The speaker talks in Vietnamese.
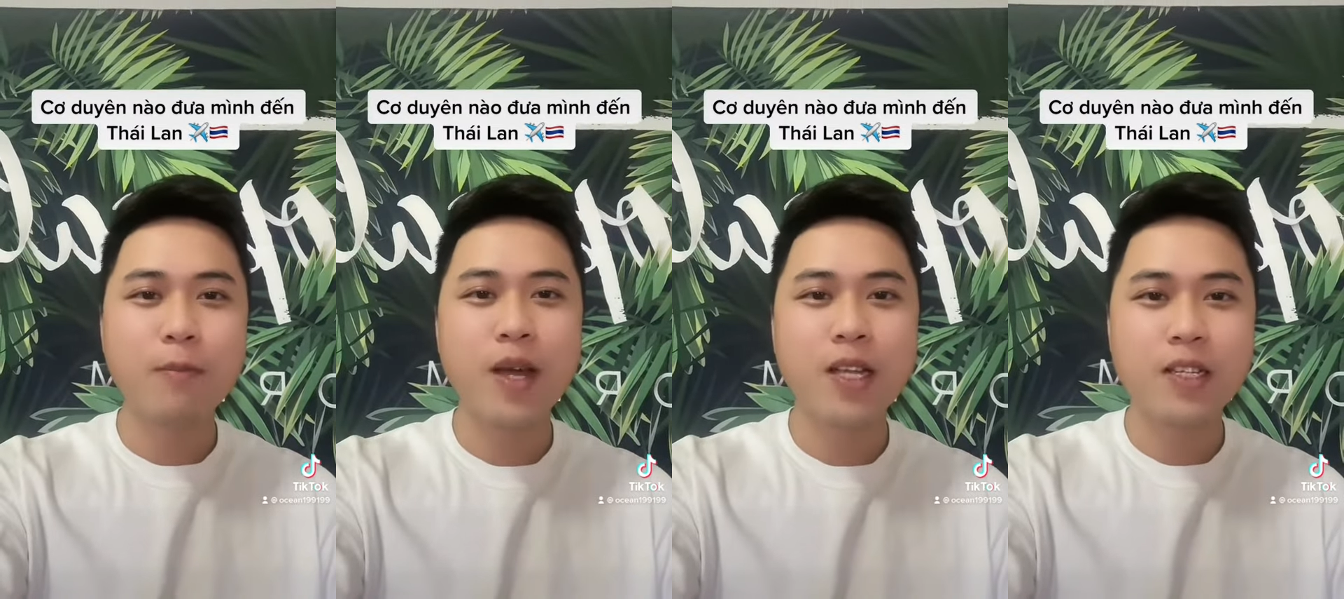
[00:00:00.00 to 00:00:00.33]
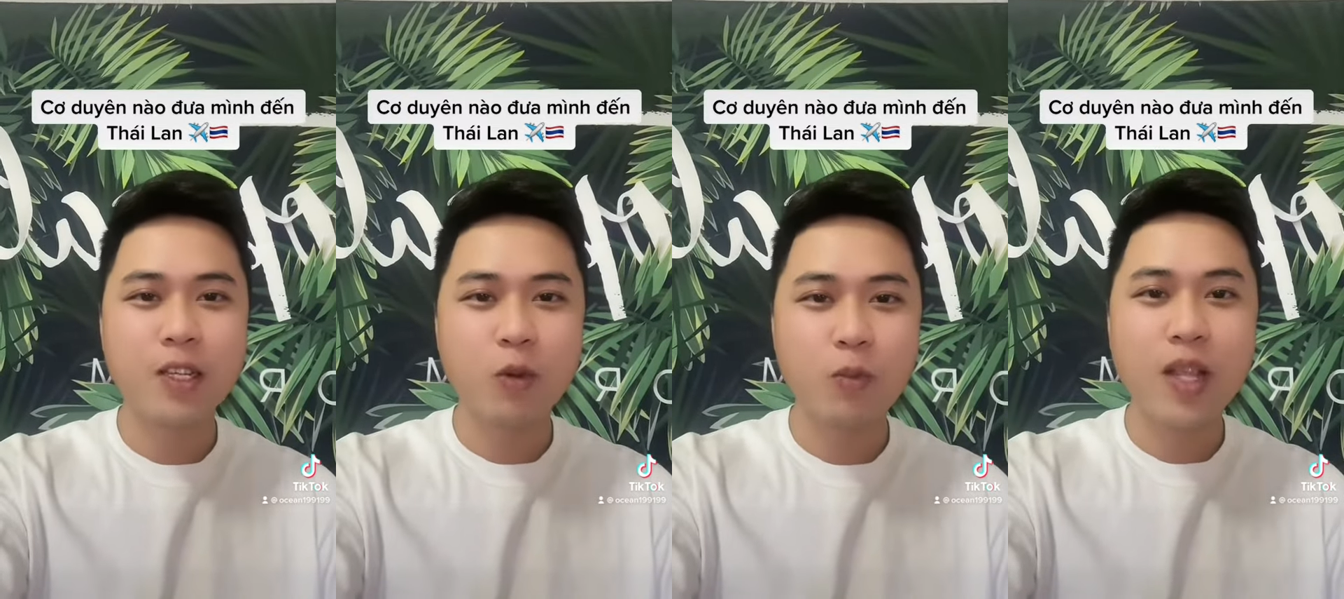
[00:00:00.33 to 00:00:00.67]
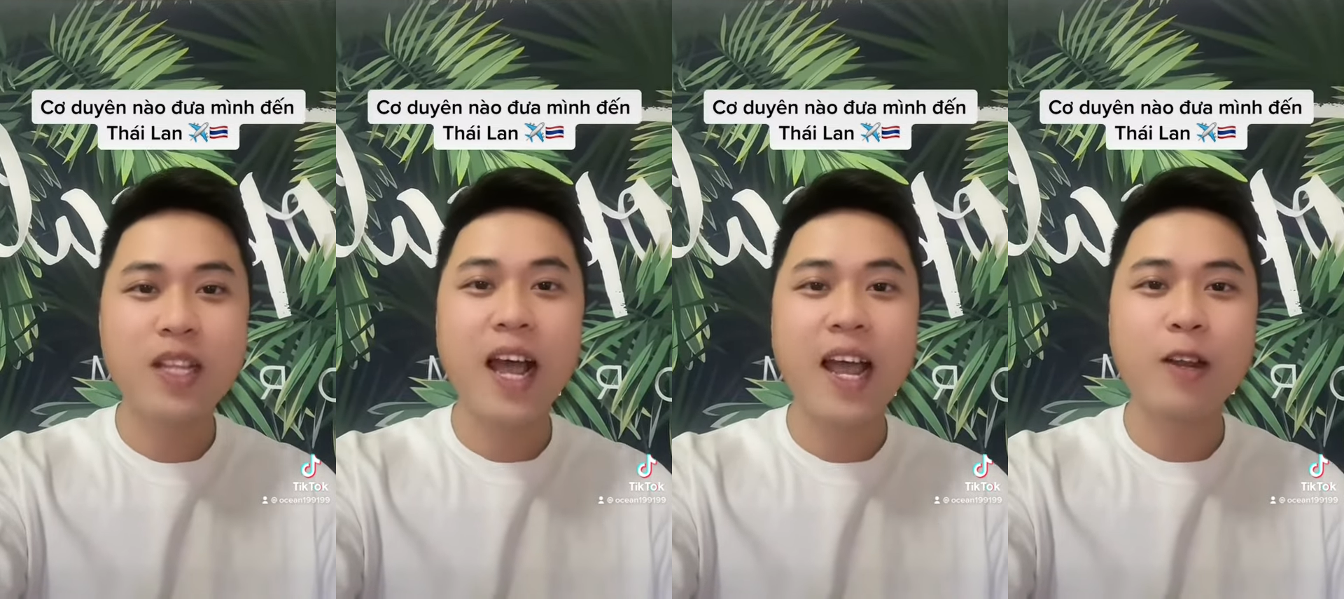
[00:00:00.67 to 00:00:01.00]
mà sử dụng tiếng
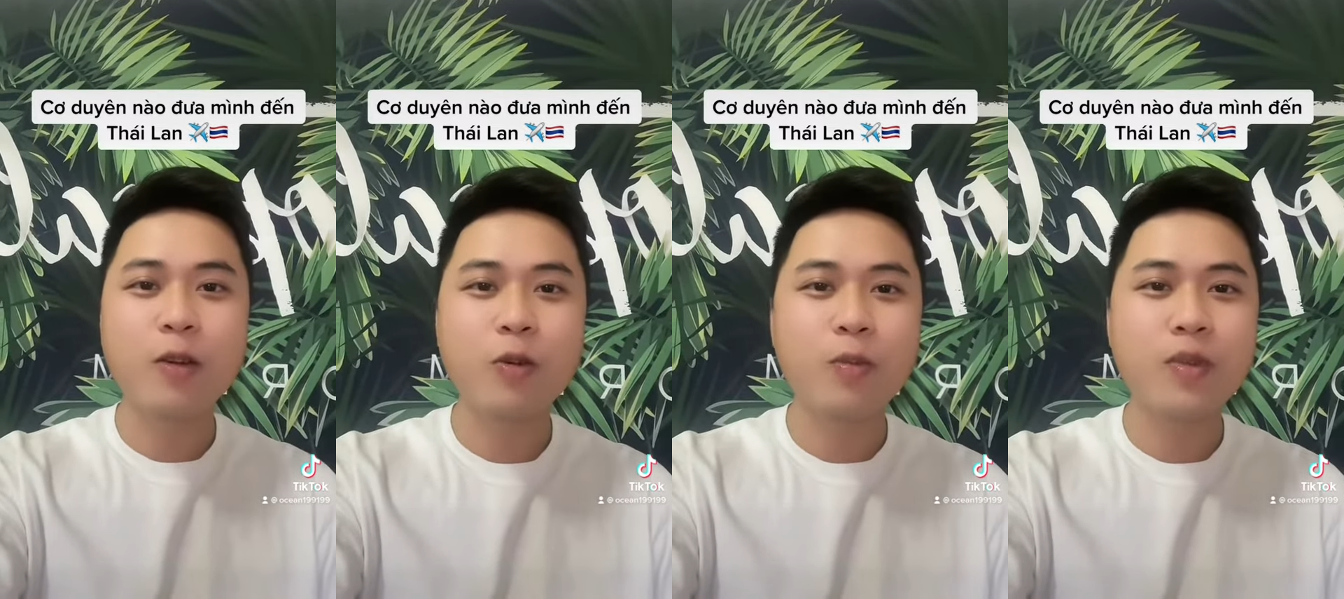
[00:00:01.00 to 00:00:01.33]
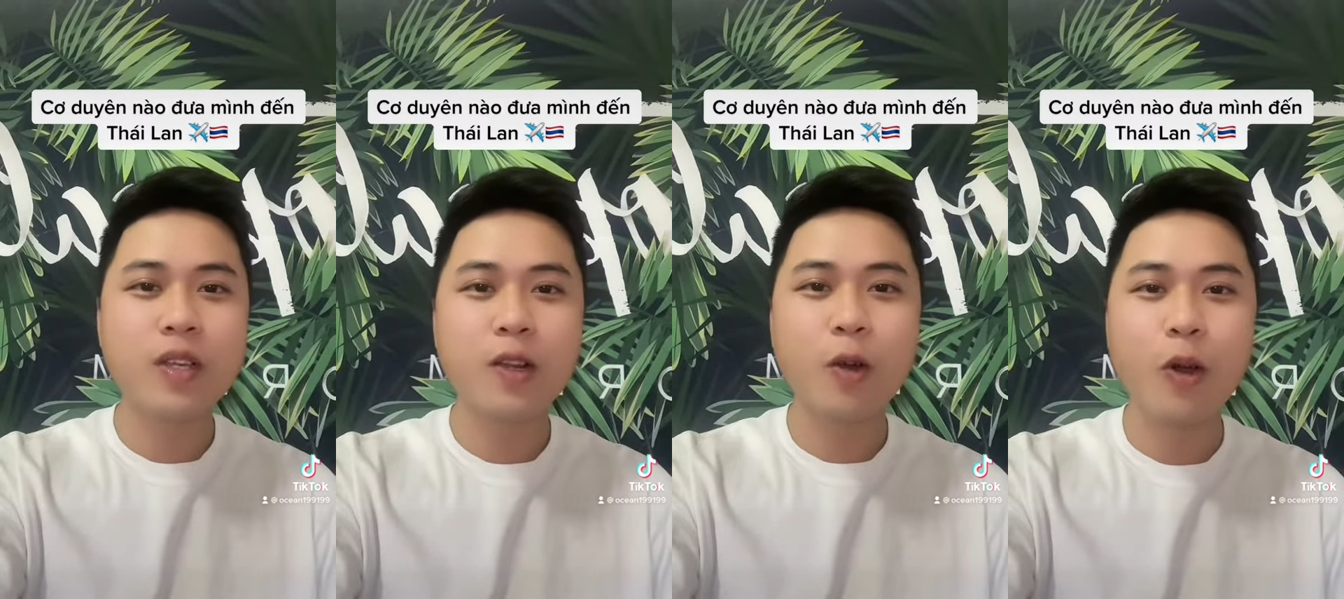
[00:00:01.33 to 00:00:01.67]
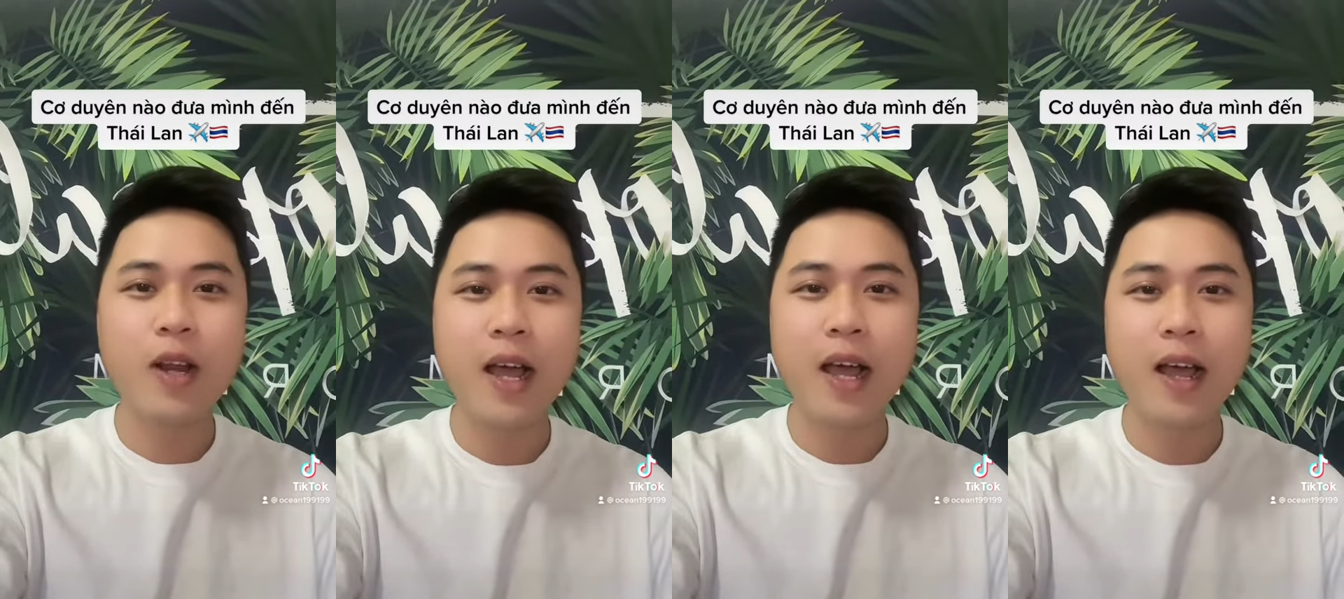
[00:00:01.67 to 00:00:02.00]
Thái nó cũng tương đối
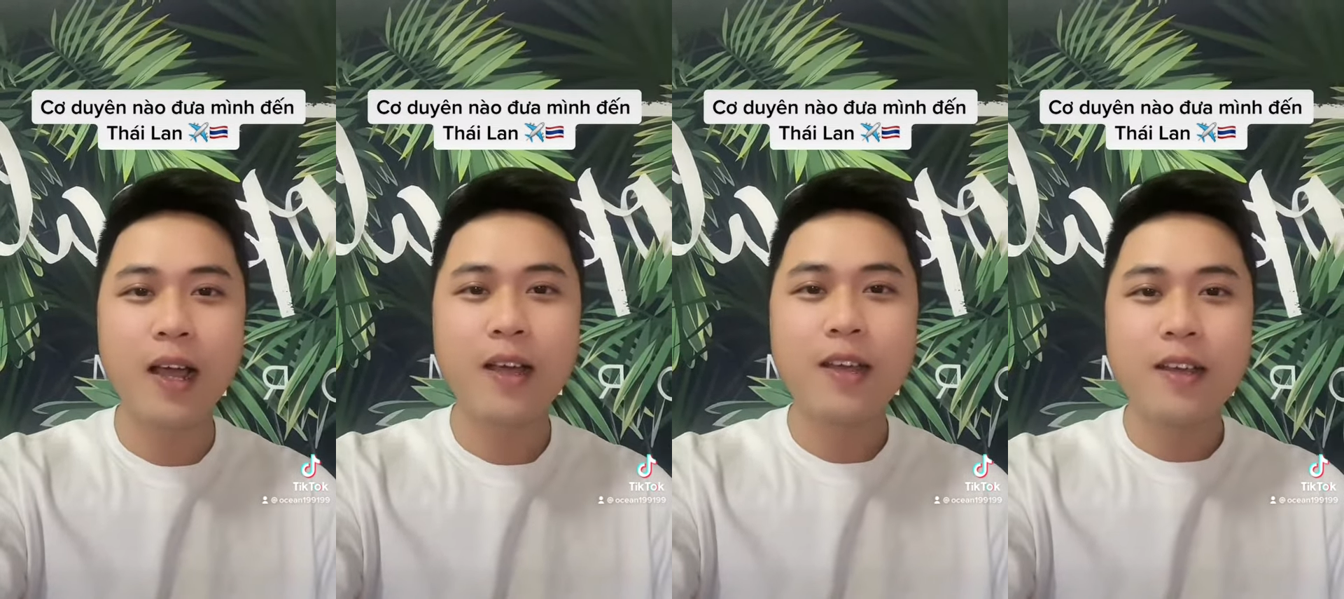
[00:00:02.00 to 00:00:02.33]
là